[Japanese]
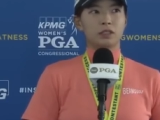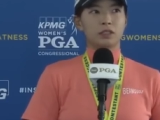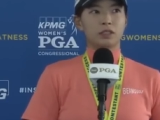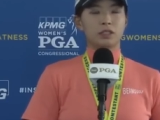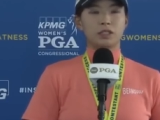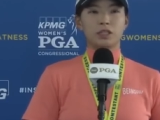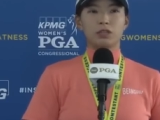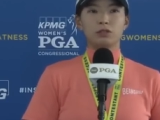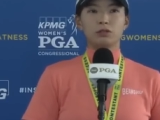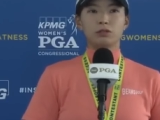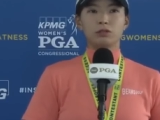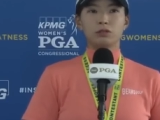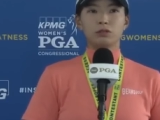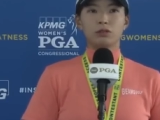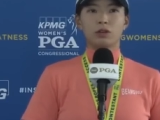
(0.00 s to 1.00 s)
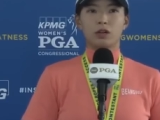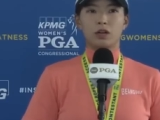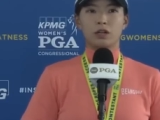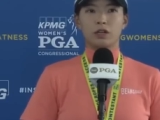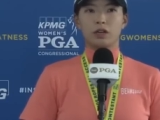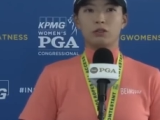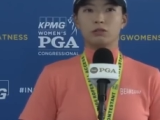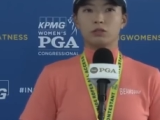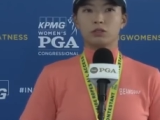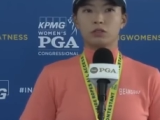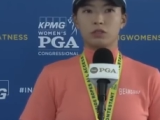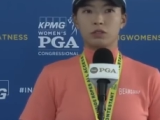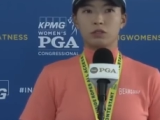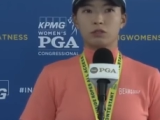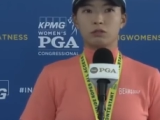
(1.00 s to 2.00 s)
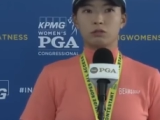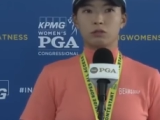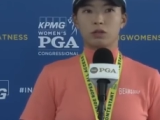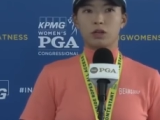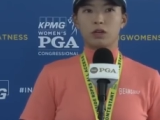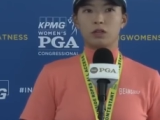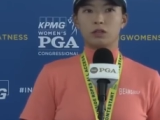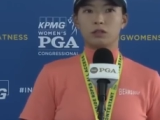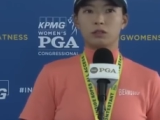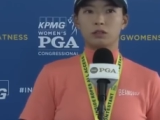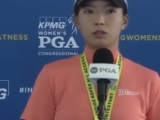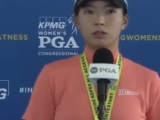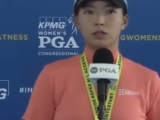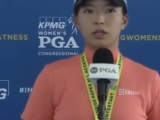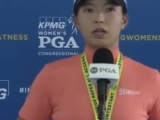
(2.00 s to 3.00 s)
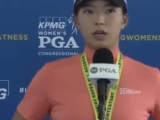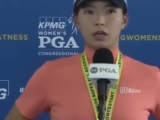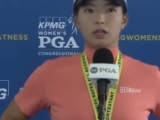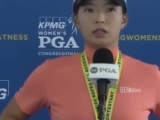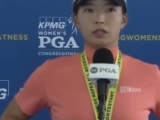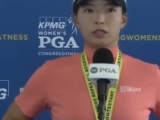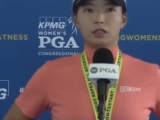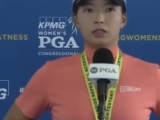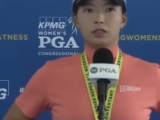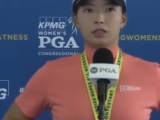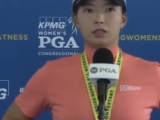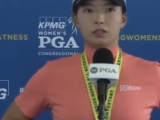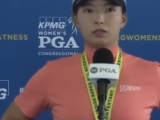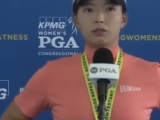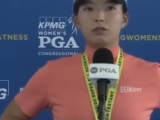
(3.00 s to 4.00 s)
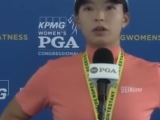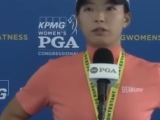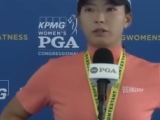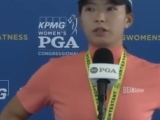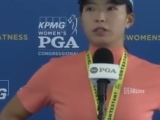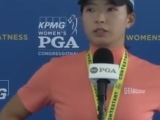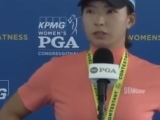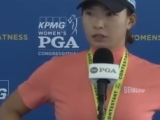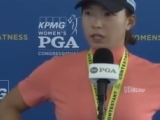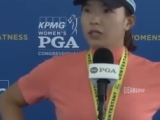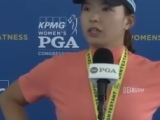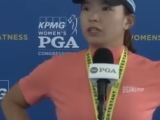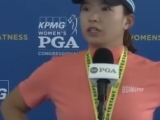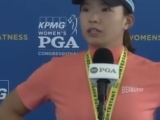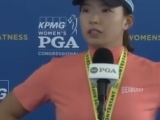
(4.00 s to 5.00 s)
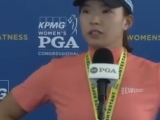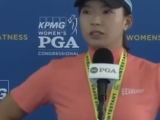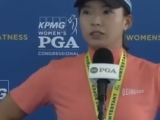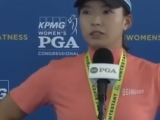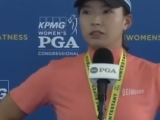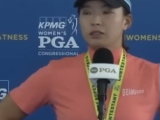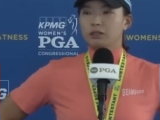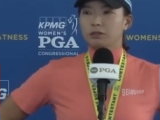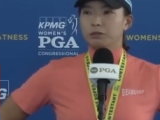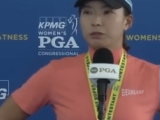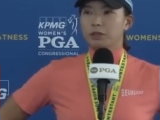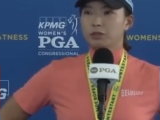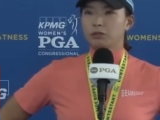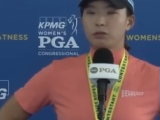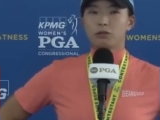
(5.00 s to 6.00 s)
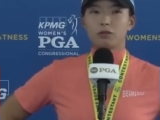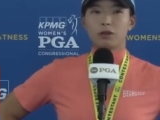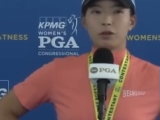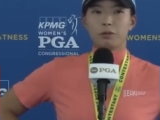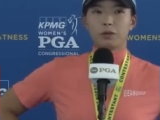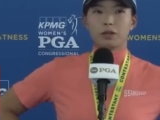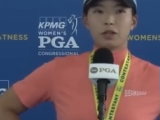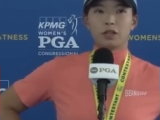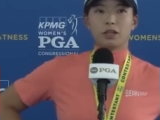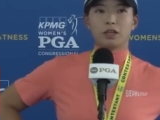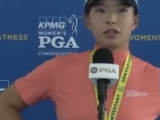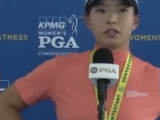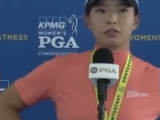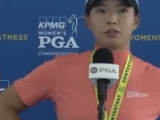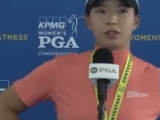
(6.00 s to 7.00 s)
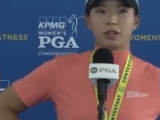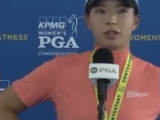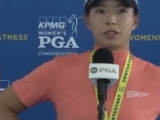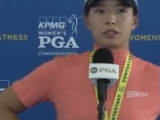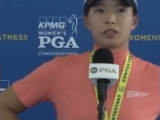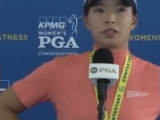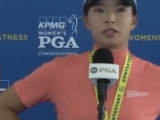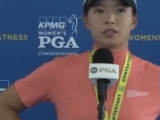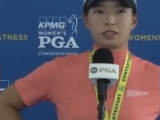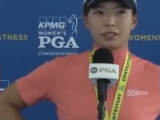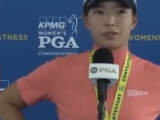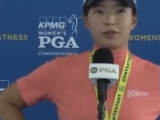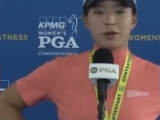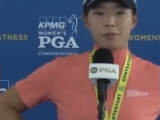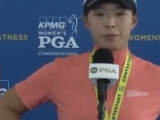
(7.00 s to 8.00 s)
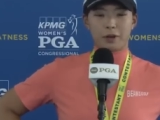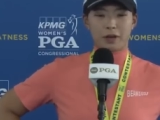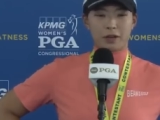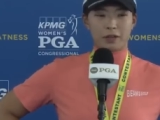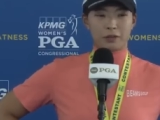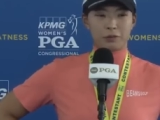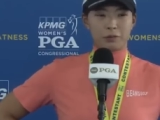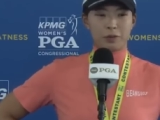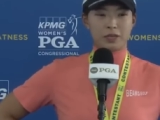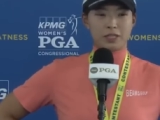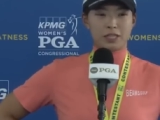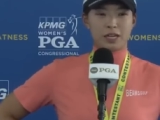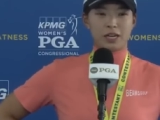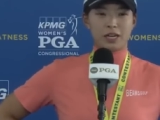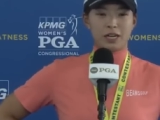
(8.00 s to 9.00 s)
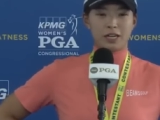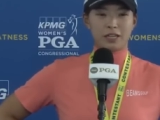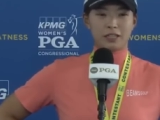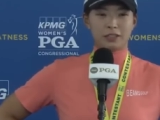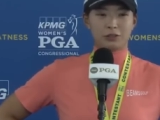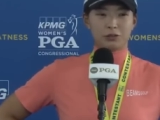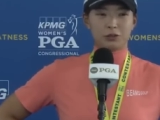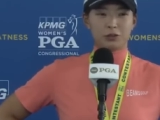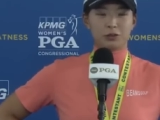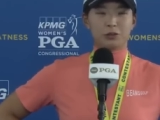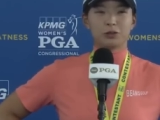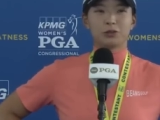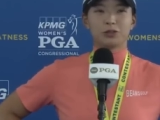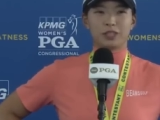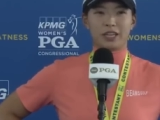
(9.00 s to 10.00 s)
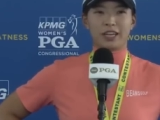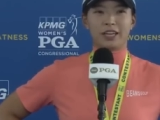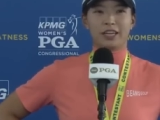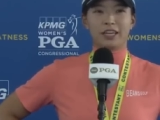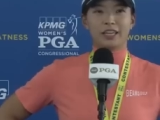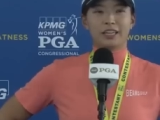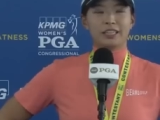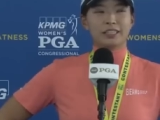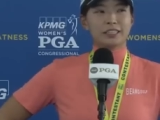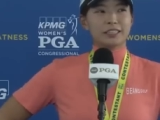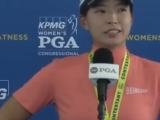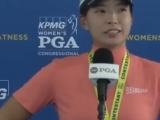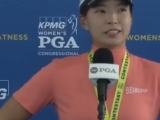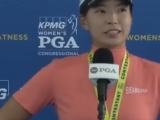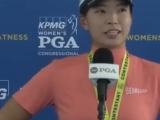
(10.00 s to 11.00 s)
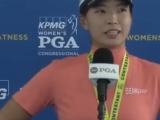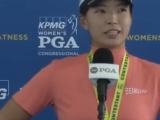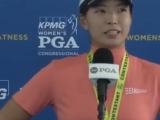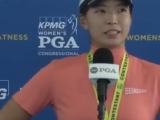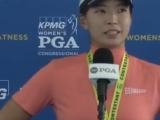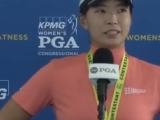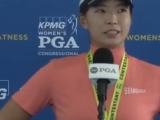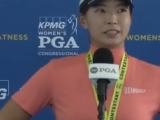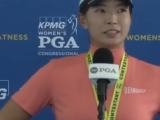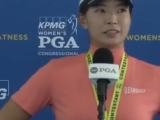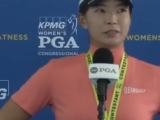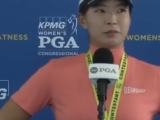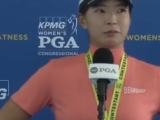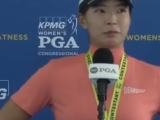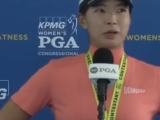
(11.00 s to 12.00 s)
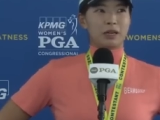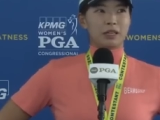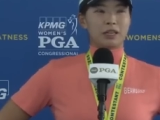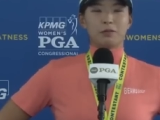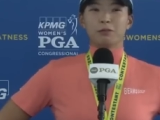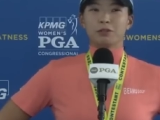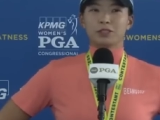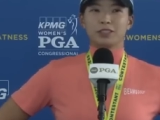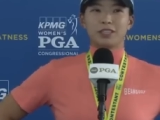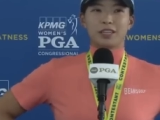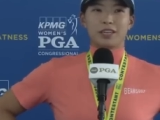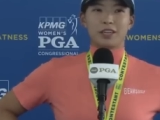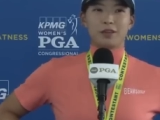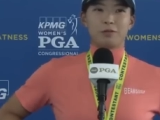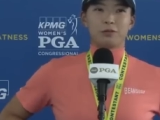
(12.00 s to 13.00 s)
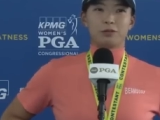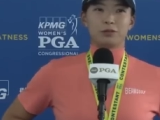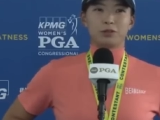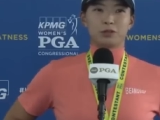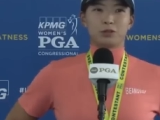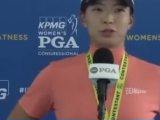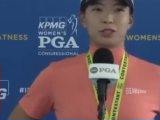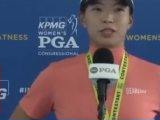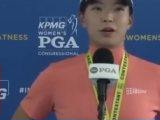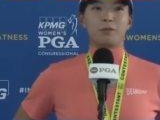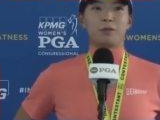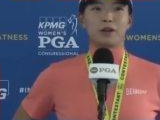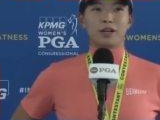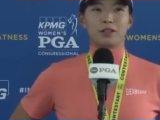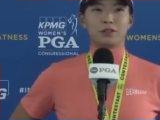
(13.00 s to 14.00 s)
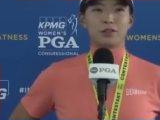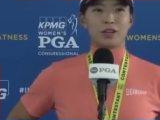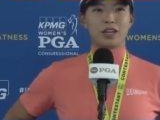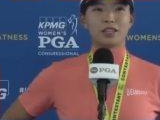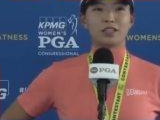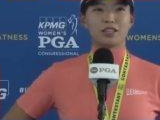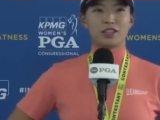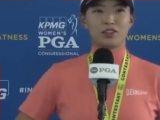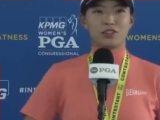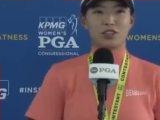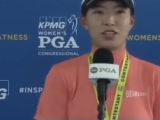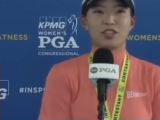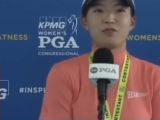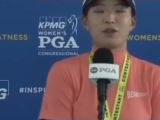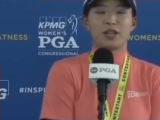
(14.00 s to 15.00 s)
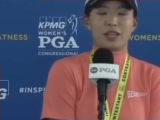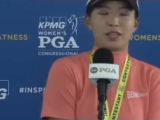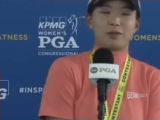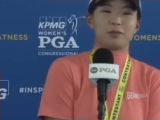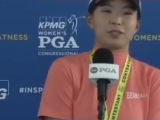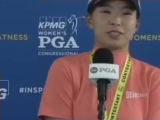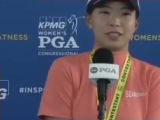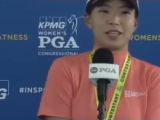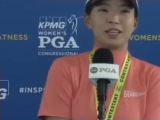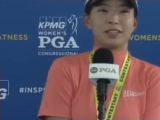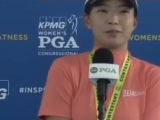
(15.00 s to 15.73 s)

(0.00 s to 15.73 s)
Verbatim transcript: リシャッフルとか関係あるんですかね今回ないか今回はないですよねまあそこはあんまり考えてはなかったんですけどやっぱあのメジャーということでかなりまあ、気持ち的にも少し頑張らんとなっていう気にはなってますね。